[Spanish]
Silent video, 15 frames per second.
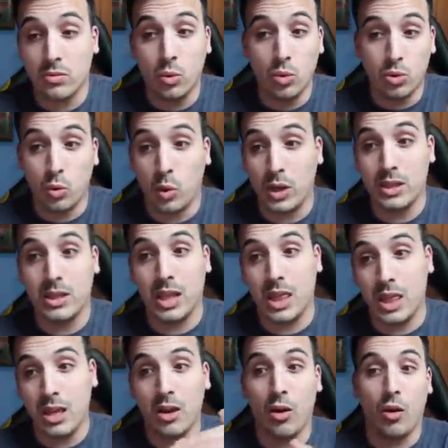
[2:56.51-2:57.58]
Cultu
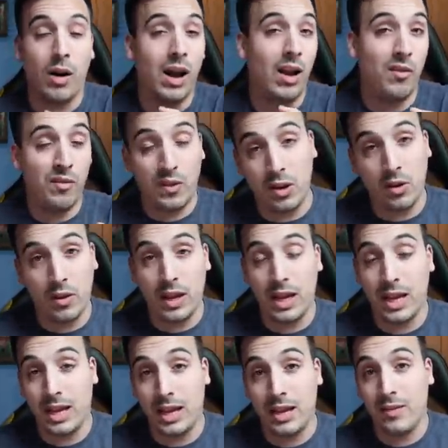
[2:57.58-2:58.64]
45 al filo
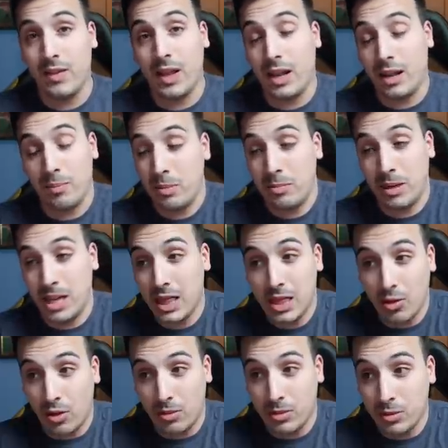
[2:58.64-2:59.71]
de, la
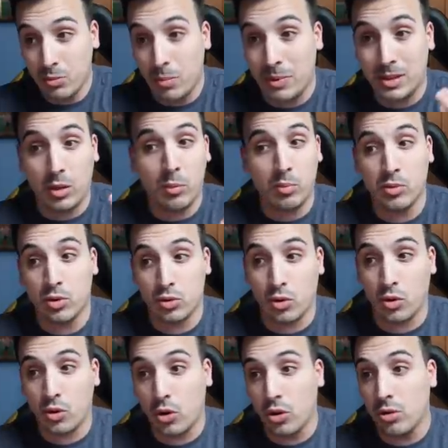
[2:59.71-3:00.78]
permanencia, ahora mismo empatado a puntos
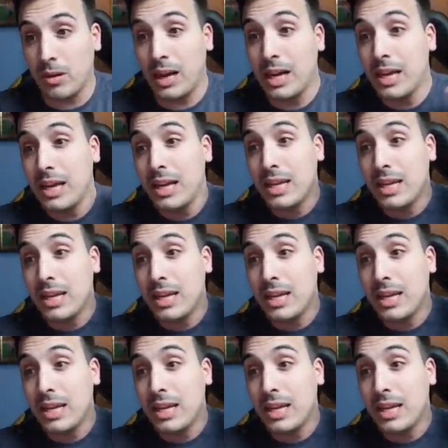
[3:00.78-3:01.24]
con Córdoba.